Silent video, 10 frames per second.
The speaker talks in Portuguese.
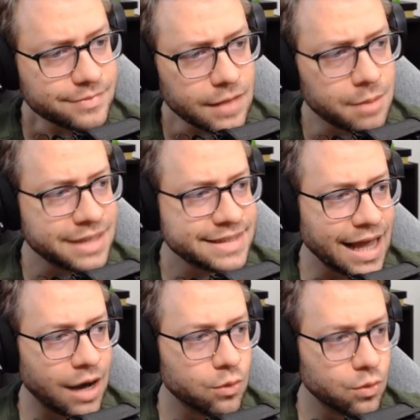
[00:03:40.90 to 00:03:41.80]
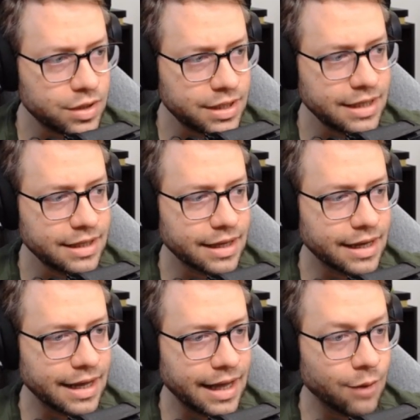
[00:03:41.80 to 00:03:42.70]
Mas é algo que
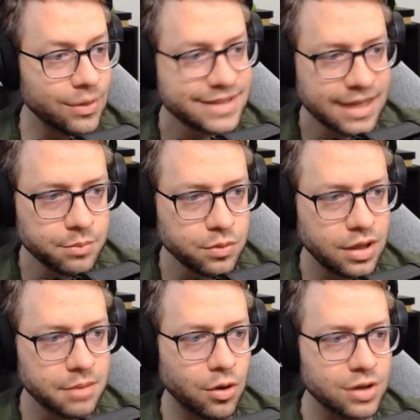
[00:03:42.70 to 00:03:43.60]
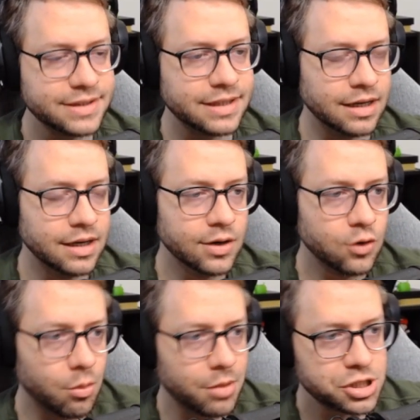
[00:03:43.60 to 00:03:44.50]
é, é um exemplo que mostra
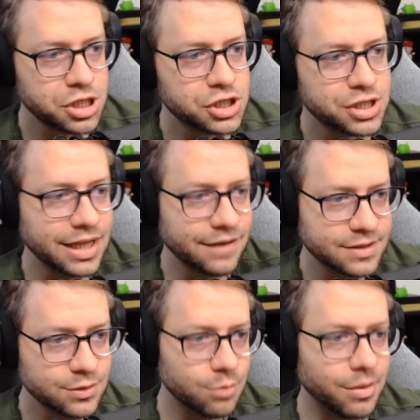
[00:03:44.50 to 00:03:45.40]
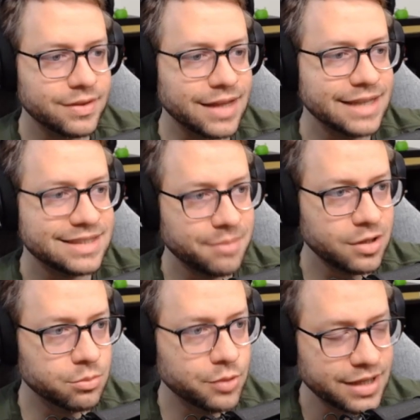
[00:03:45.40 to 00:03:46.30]
como a gente está na versão global, está
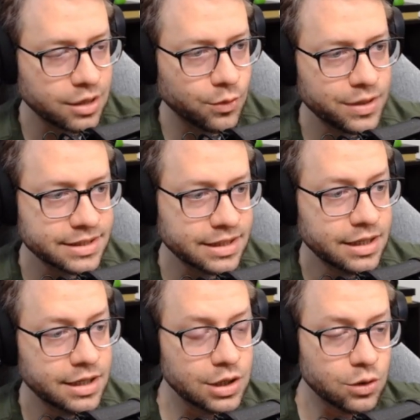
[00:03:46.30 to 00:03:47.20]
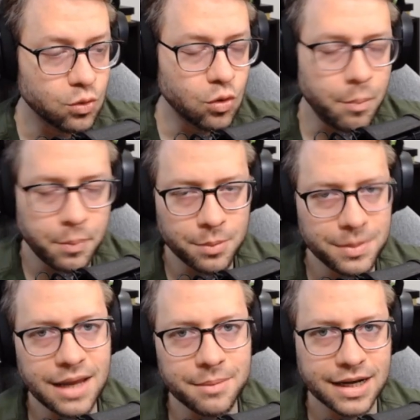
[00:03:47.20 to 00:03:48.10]
recebendo muita coisa. O
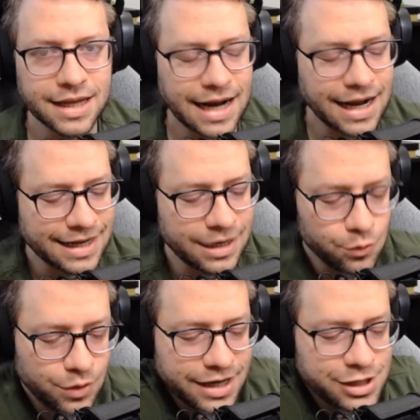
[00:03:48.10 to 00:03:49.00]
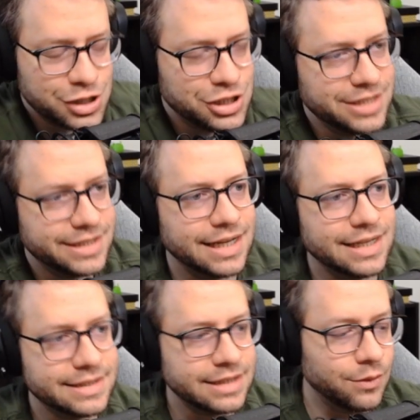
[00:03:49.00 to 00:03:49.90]
problema, galera, gran o grande X da
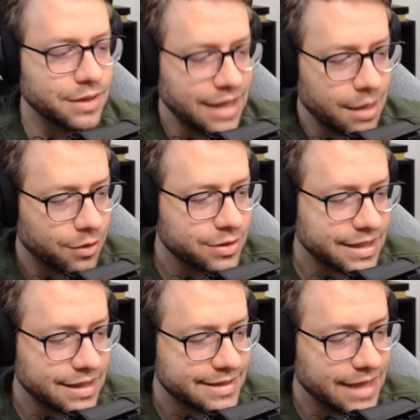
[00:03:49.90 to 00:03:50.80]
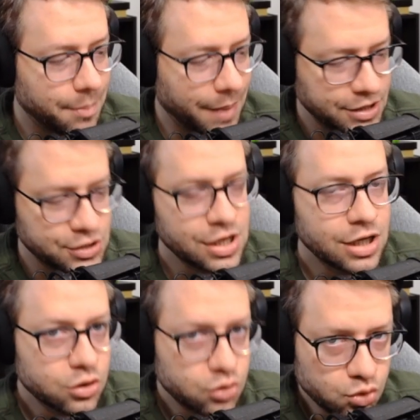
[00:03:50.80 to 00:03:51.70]
questão, e é uma coisa que se repete
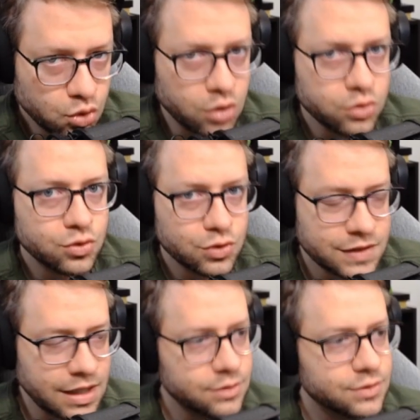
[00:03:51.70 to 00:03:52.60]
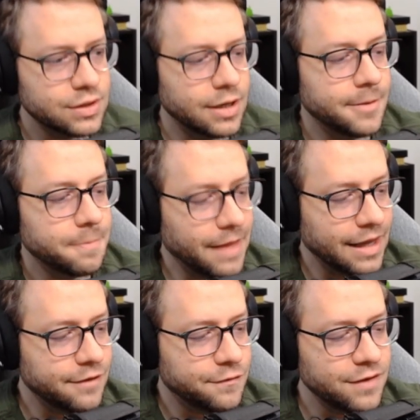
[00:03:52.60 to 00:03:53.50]
todos os anos,
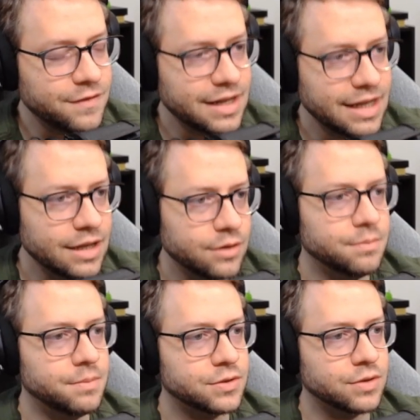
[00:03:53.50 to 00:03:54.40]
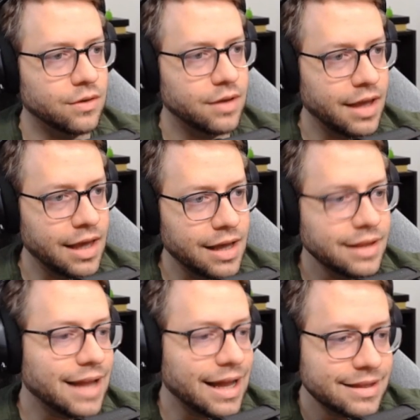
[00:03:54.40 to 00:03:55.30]
é que fevereiro, pessoal, é a
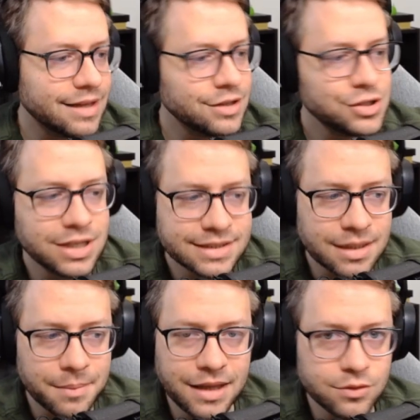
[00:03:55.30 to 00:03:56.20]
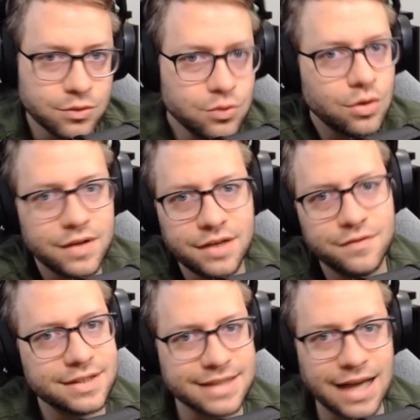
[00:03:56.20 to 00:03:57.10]
data de lançamento do novo
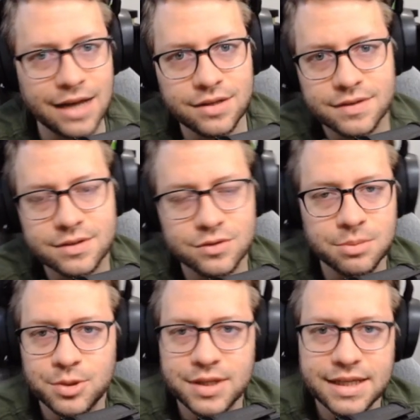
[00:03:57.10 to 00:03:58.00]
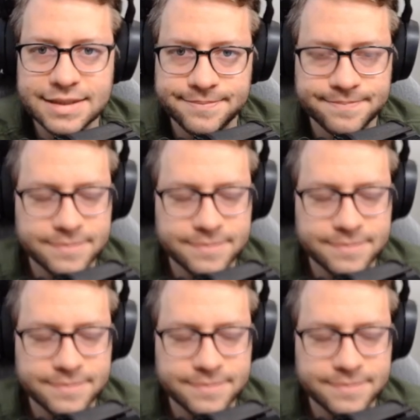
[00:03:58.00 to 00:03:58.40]
aniversário da versão japonesa.